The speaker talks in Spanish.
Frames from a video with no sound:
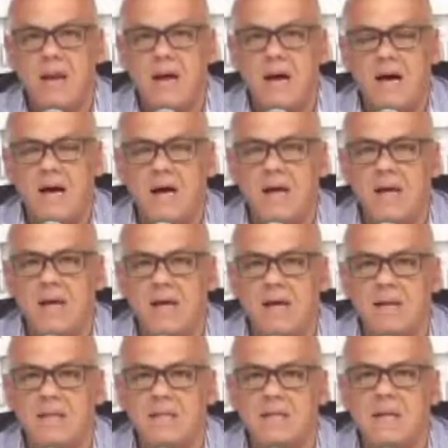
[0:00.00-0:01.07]

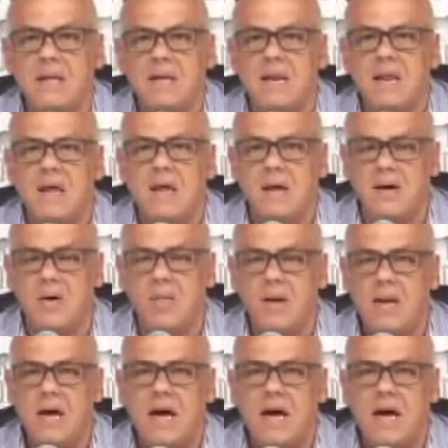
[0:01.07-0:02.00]
para eh, rendirle